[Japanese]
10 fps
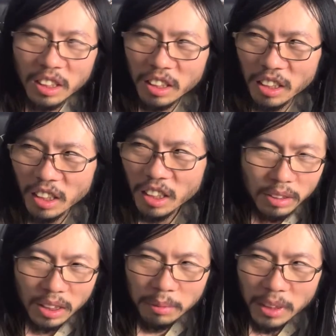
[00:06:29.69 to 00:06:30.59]
だから
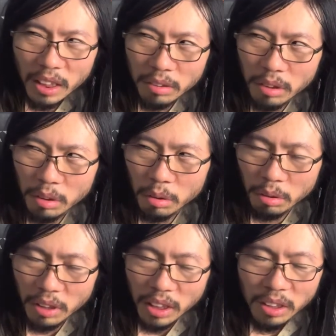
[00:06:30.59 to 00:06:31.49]
休みがあるっていうこ
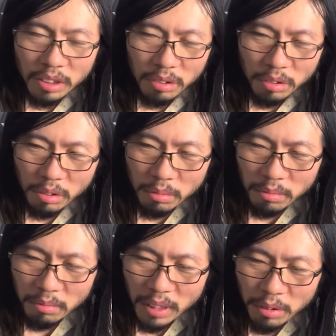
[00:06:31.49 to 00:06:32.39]
とはその
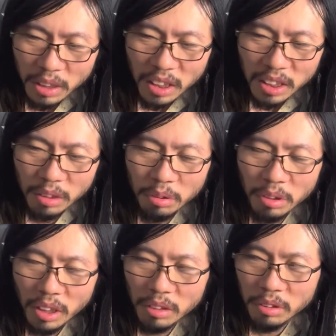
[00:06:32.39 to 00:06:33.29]
お母さん
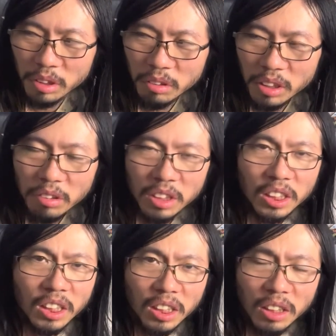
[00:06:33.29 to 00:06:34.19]
と一緒にいる時
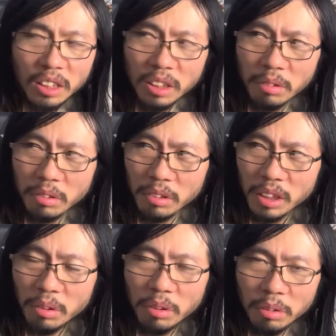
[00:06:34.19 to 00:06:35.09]
間が
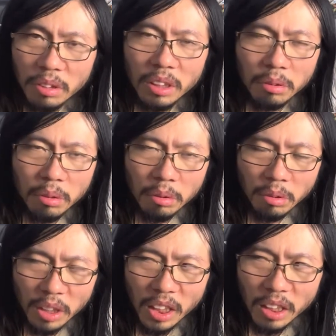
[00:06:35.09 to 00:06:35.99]
イコール増えるっていう
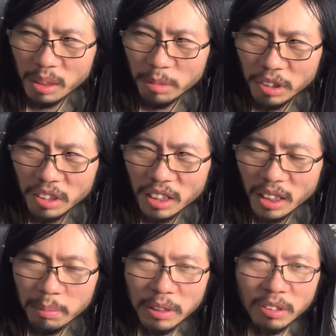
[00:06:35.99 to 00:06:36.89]
ことで、気持ち
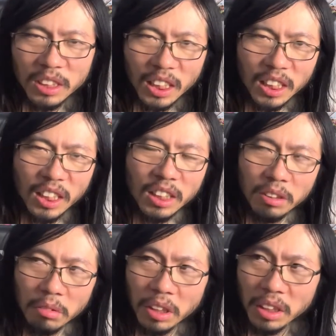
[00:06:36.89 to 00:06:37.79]
性はちょっと避けたいっ
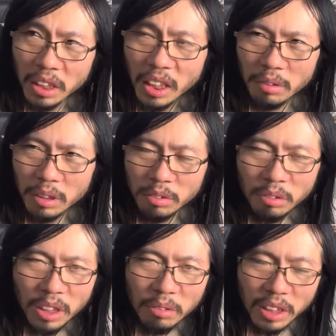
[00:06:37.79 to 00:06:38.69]
ていうのがあって、そ
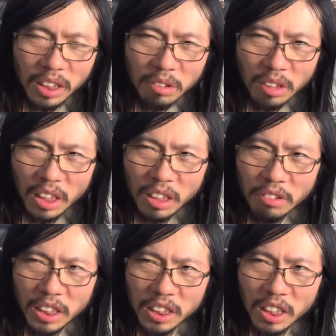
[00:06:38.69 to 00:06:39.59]
んなにお金とかがある
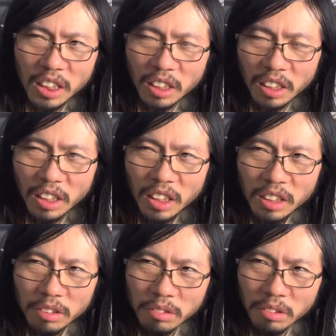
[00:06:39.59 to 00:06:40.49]
わけじゃないから、
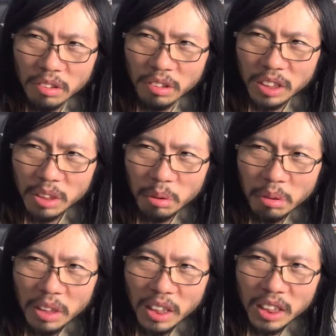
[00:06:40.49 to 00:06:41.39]
その仕
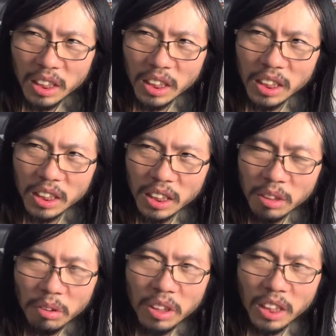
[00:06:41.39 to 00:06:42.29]
事がない日にじゃあ一
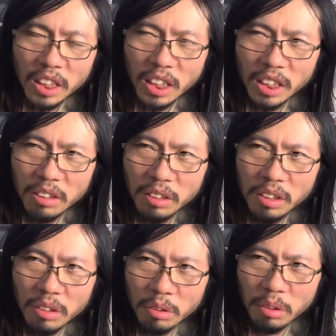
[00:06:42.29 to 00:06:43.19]
人で出かけるっ
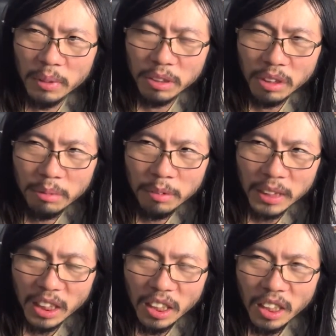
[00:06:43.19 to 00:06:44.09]
ていうことは、それも
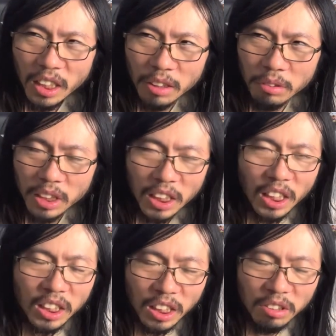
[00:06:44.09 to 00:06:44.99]
また気
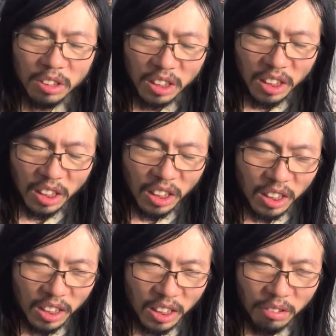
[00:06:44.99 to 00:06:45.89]
が引けるし、
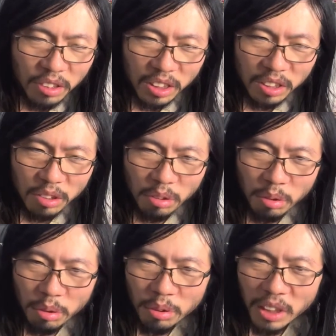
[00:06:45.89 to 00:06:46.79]
でなおかつその
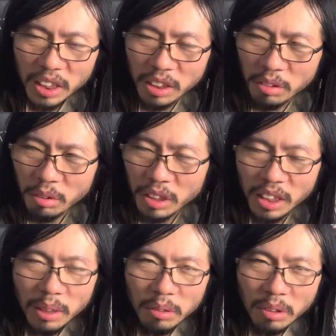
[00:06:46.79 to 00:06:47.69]
どこかに行くお
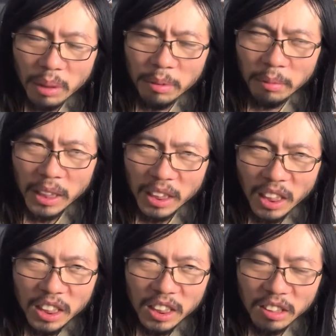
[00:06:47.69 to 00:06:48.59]
金とかも
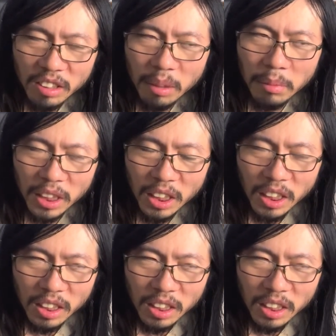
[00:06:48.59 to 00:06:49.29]
ないんですね、あんまり。